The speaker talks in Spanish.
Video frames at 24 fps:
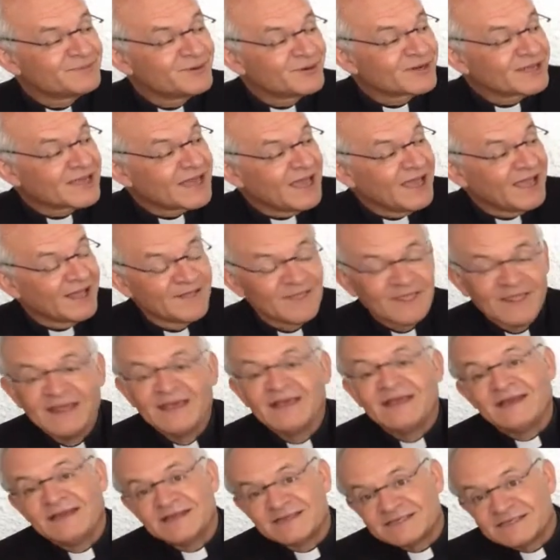¿Por qué?
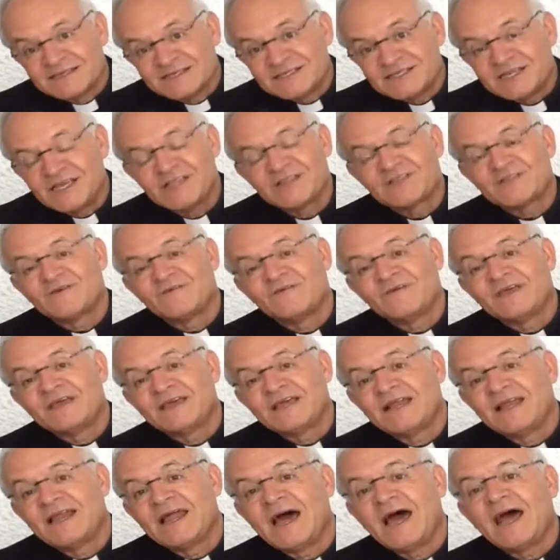Necesito
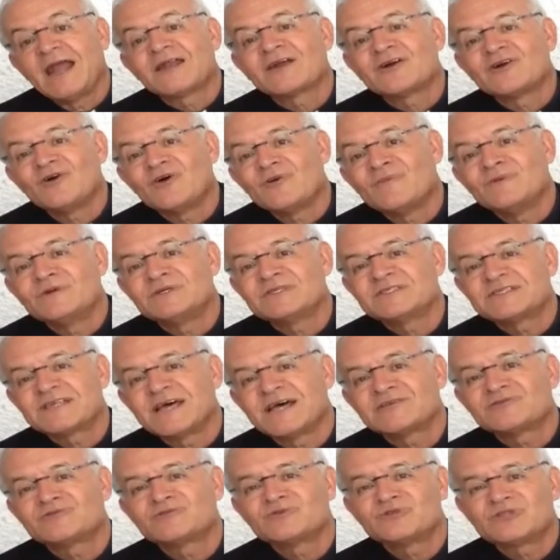vigilar cómo
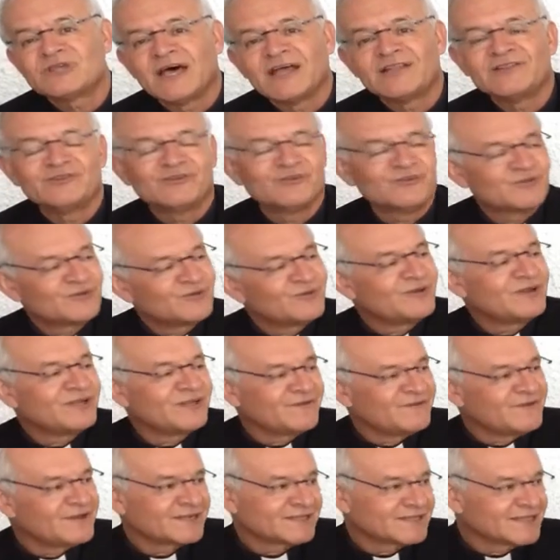estás usando tu
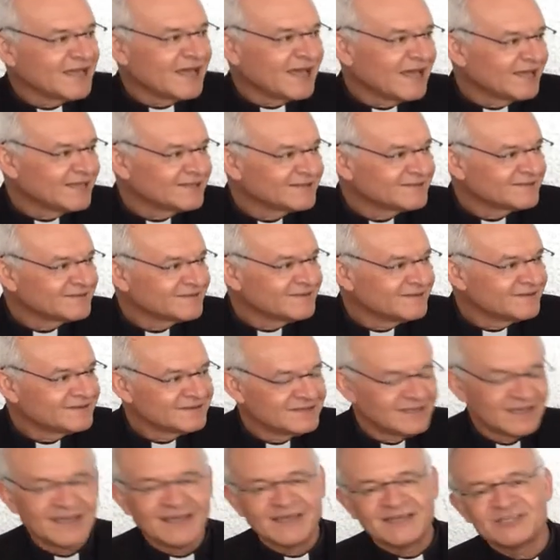libertad.
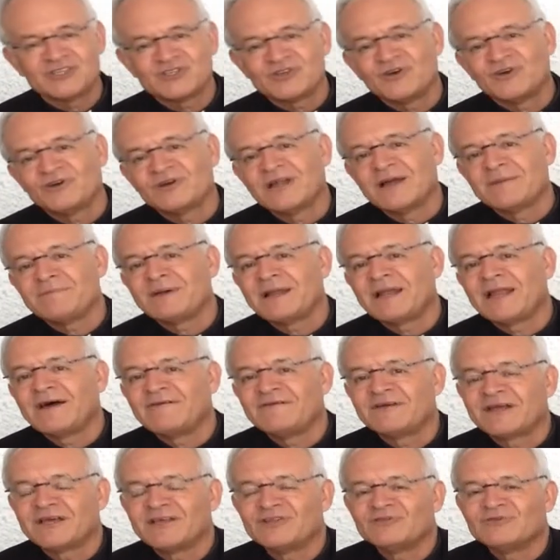De hecho, la
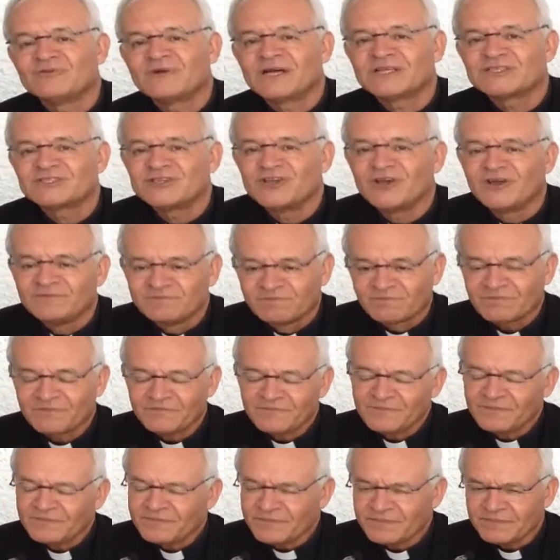palabra educación
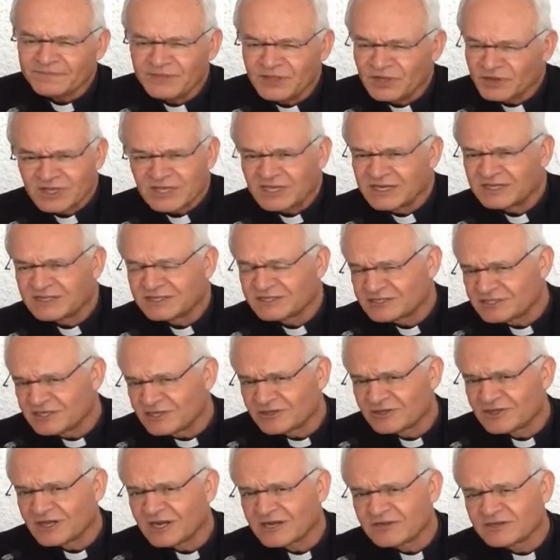no quiere decir
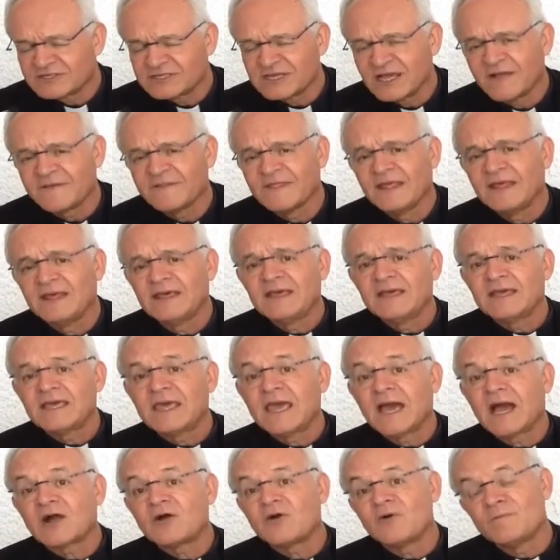otra cosa
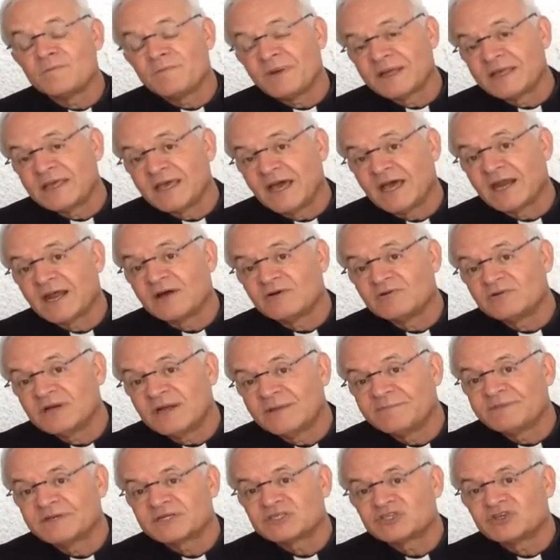que acompañar a
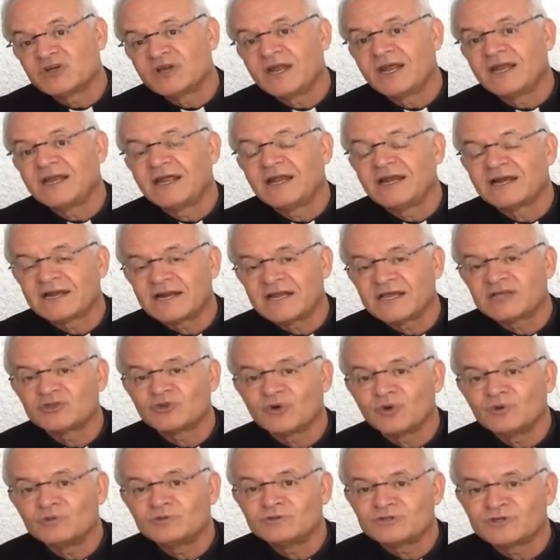una persona en el
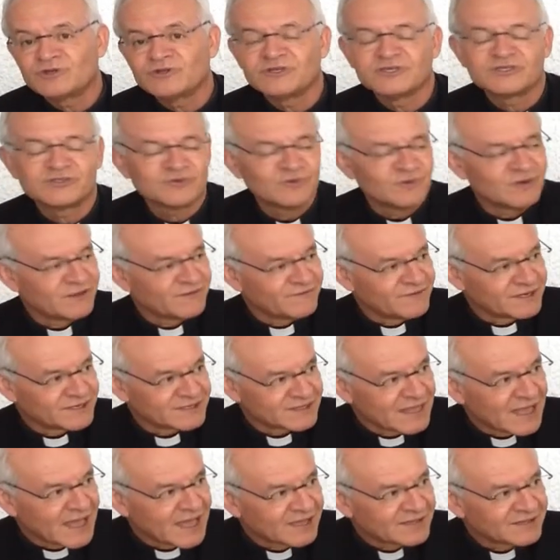recto uso de su
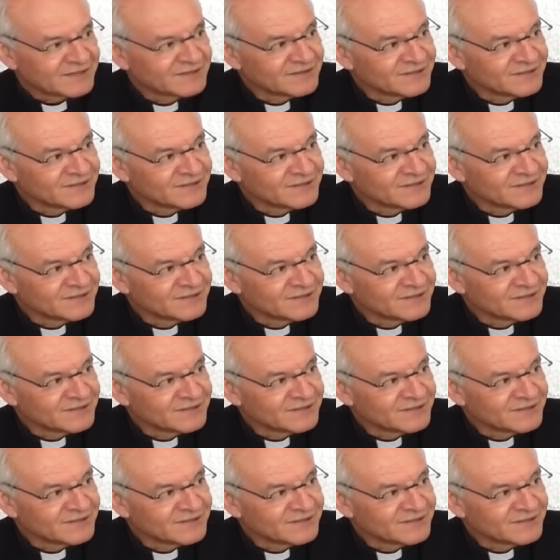libertad.